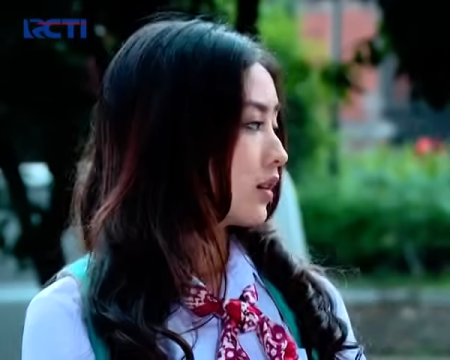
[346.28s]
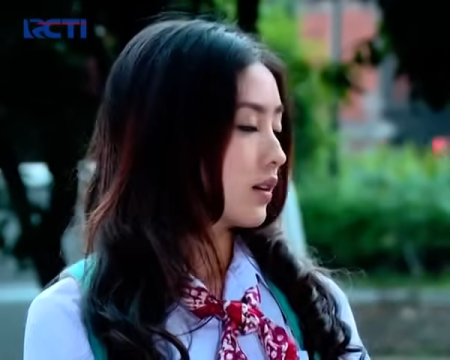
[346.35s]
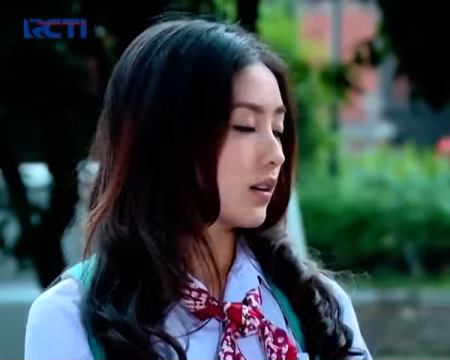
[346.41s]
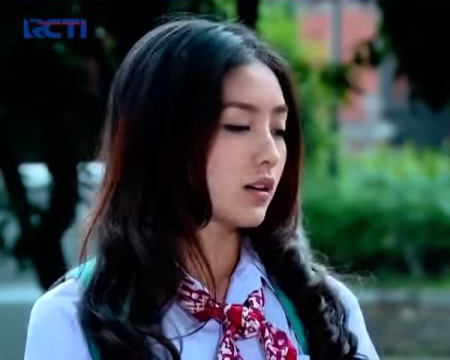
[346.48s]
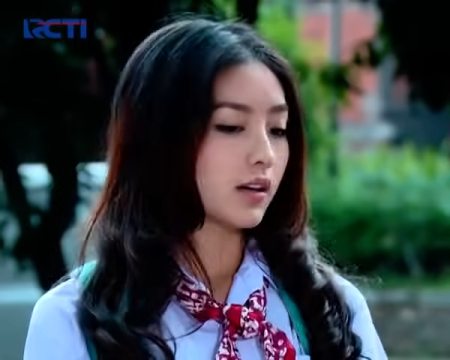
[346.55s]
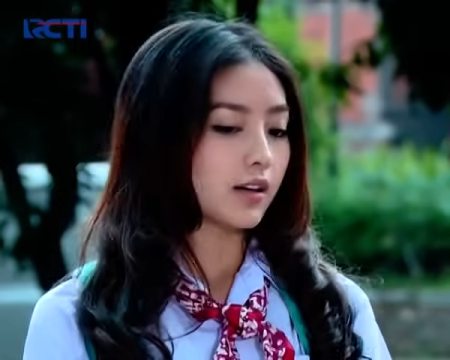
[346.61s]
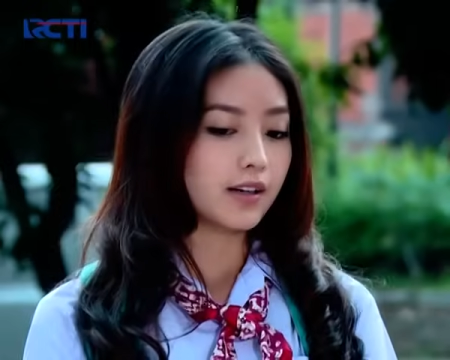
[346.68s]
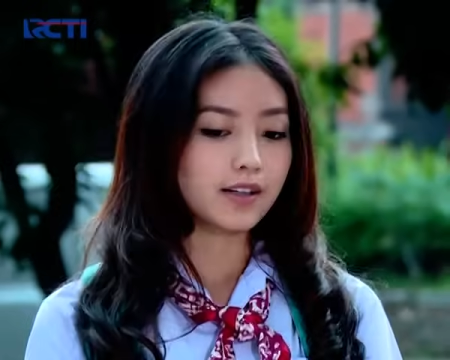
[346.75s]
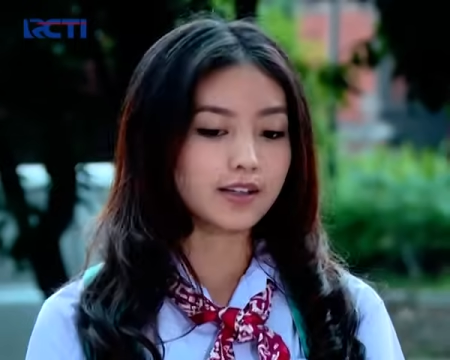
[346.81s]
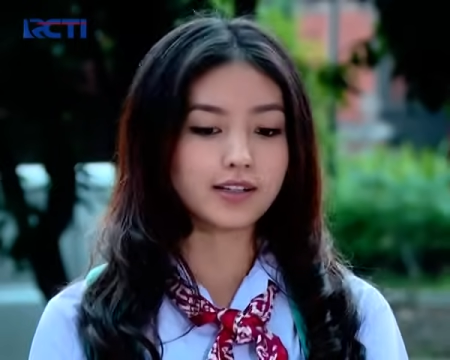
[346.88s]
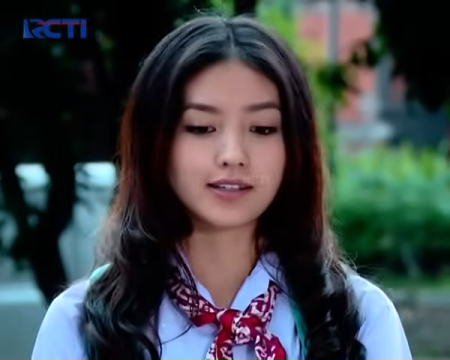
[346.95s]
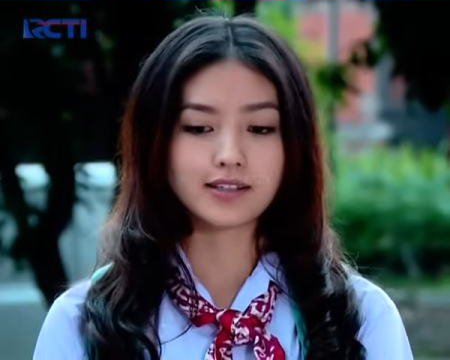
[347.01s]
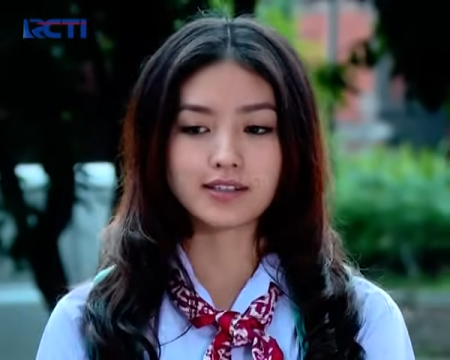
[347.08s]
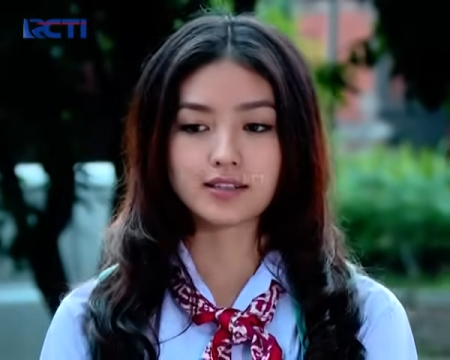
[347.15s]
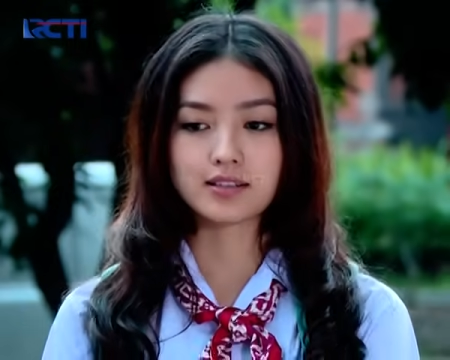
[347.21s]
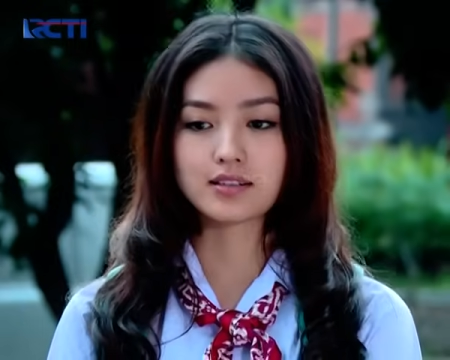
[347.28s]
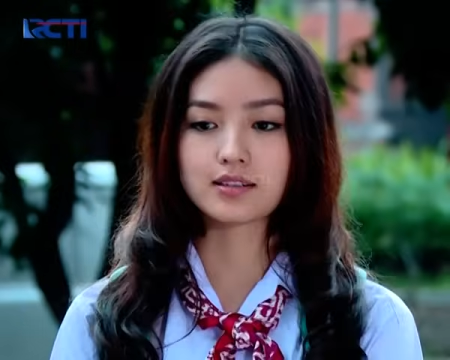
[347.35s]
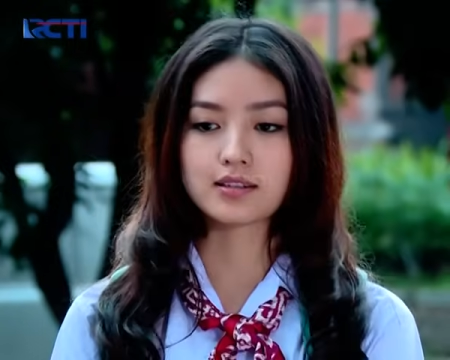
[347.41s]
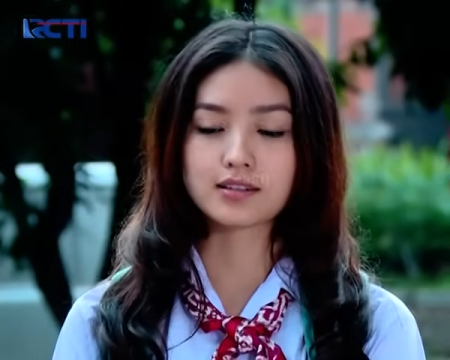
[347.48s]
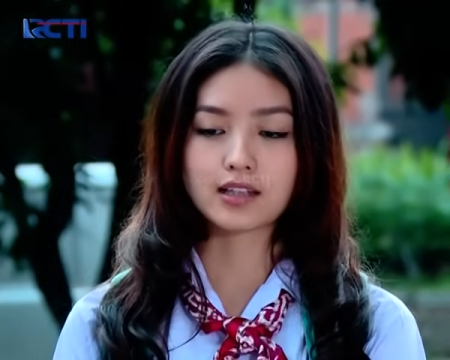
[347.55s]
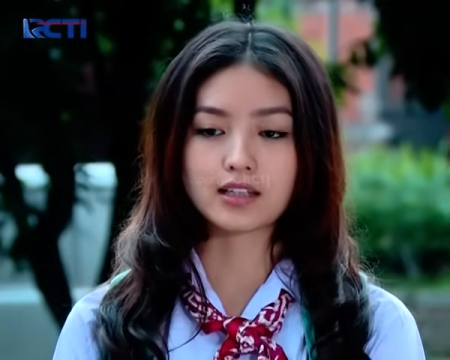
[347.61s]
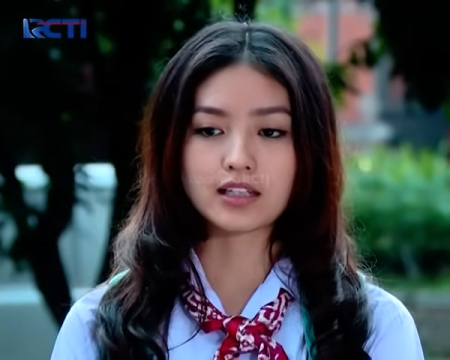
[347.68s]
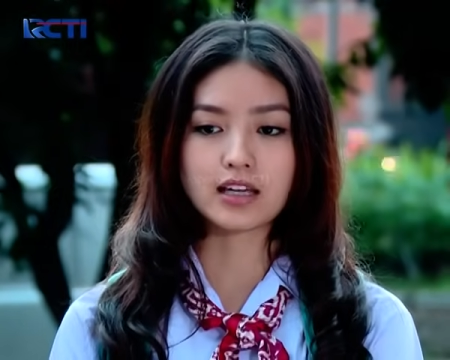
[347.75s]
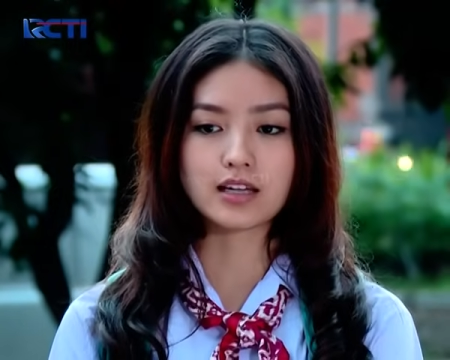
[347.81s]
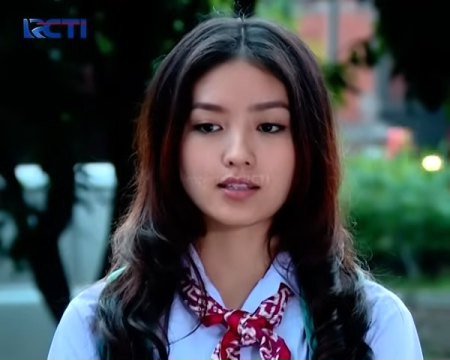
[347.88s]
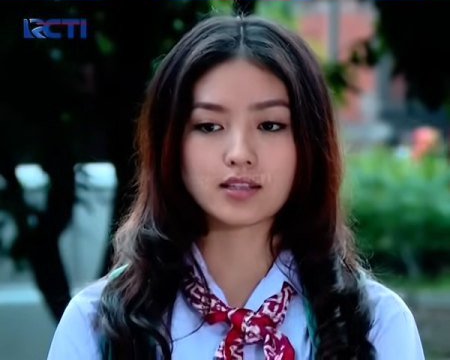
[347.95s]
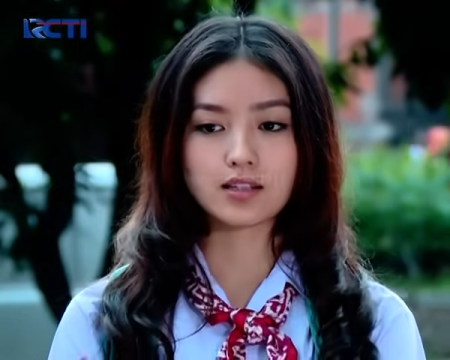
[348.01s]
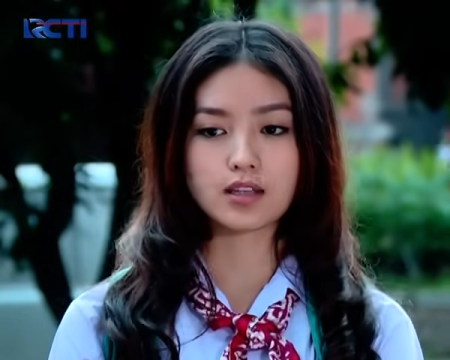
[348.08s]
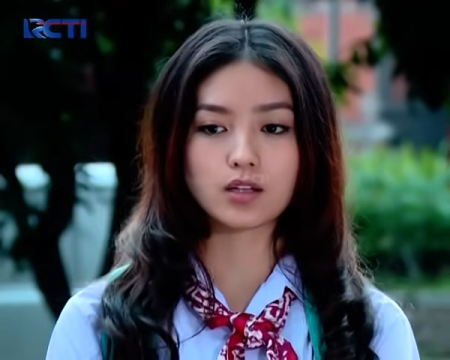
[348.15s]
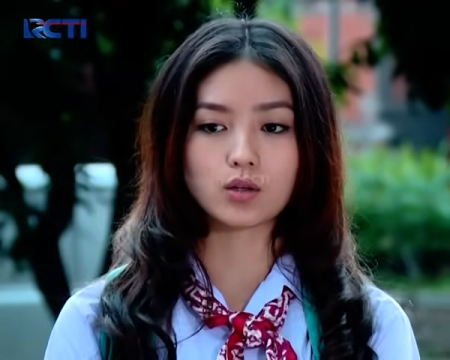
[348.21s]
Uh, Tania
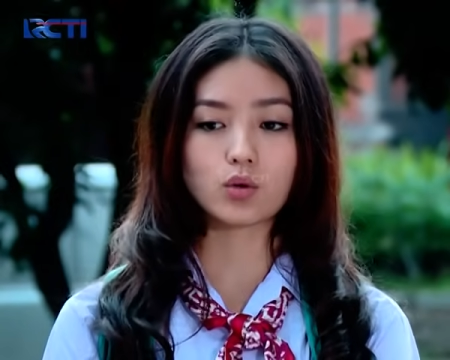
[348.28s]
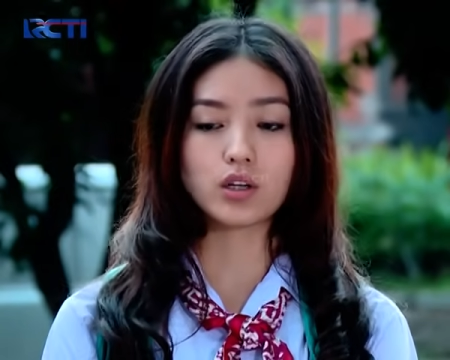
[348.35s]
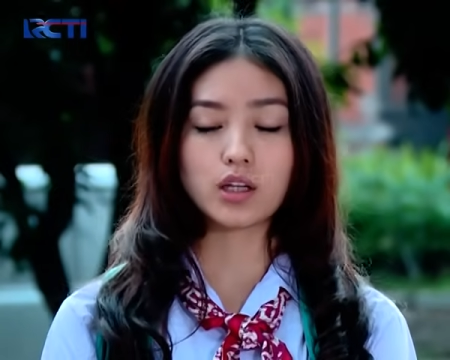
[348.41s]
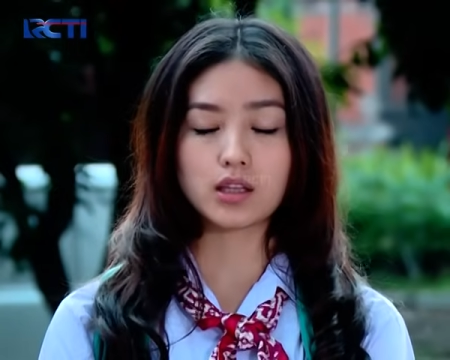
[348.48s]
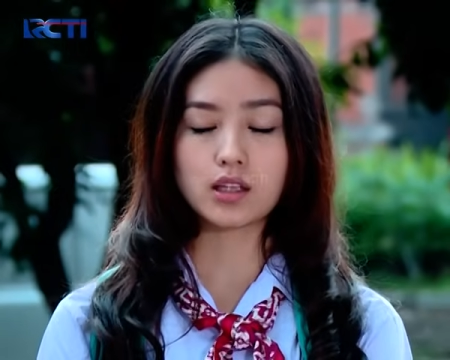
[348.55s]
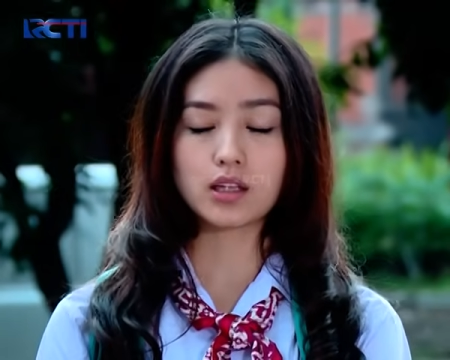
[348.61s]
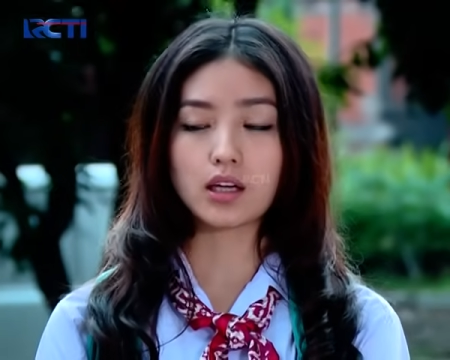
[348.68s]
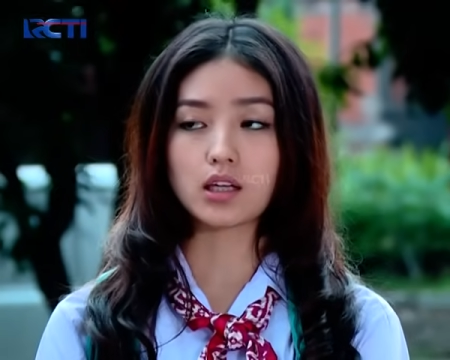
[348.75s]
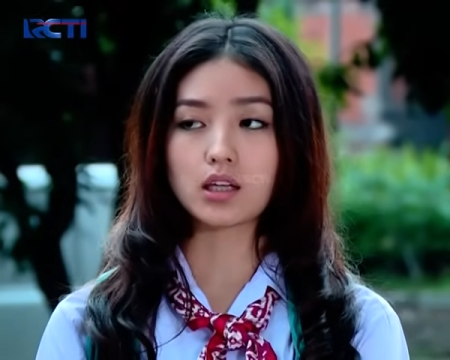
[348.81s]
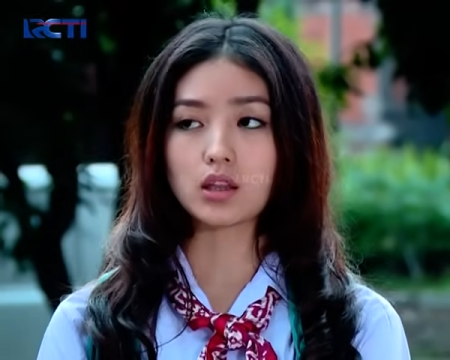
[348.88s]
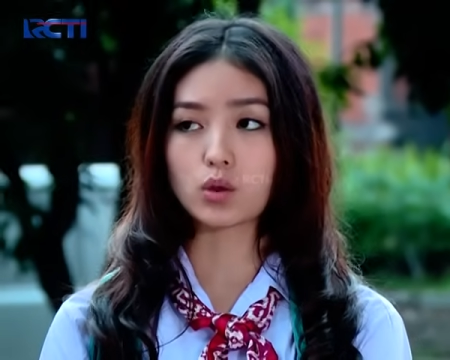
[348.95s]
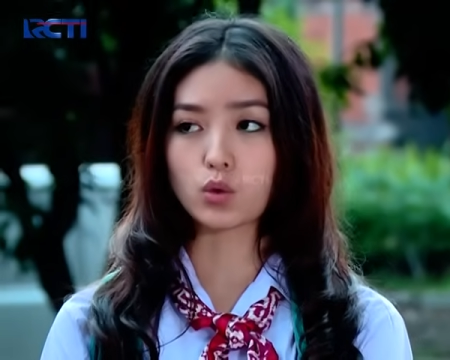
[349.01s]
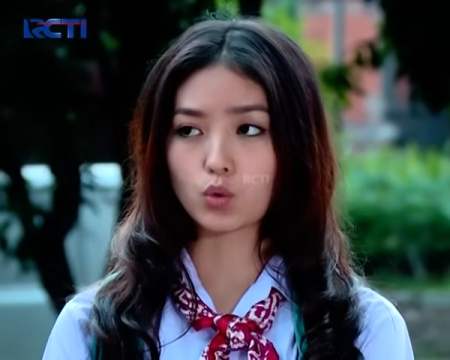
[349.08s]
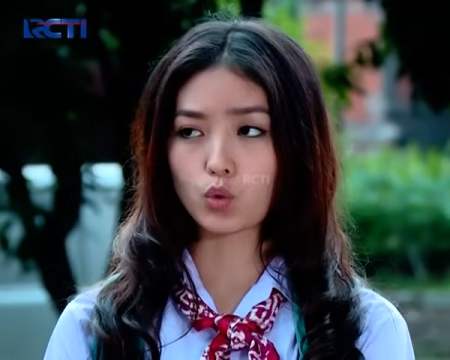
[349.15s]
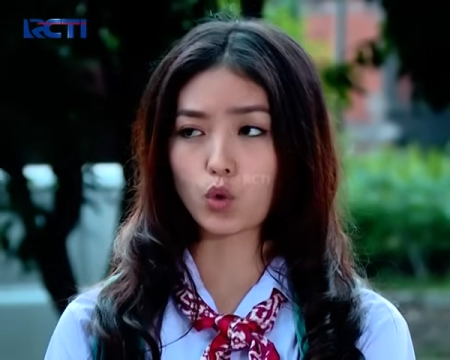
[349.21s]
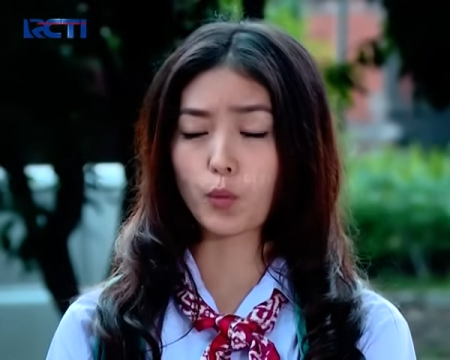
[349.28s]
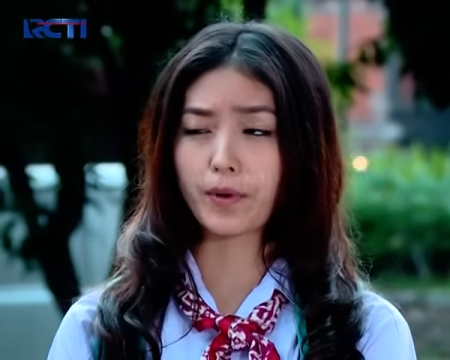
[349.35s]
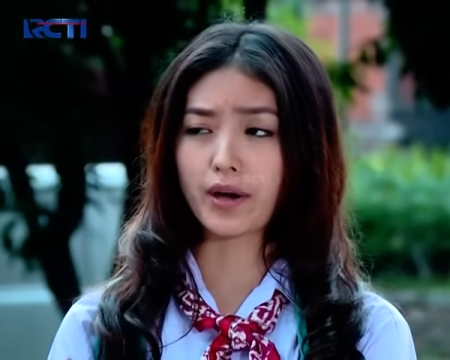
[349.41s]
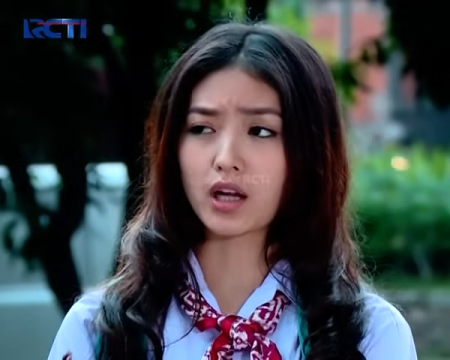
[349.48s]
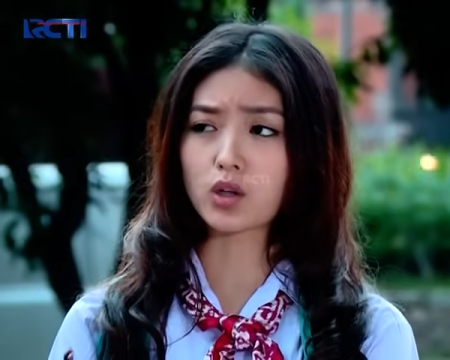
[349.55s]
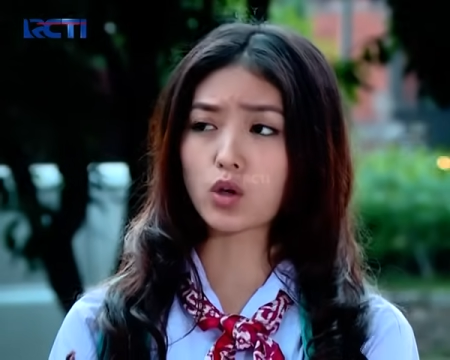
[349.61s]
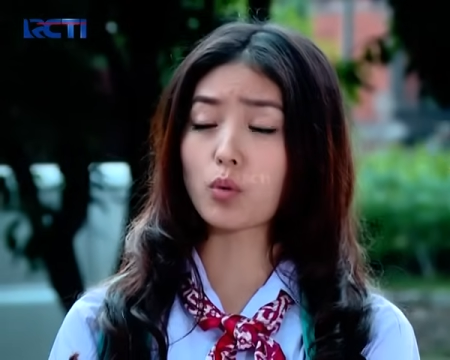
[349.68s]
sih gue niatnya kayak gitu, gue pengen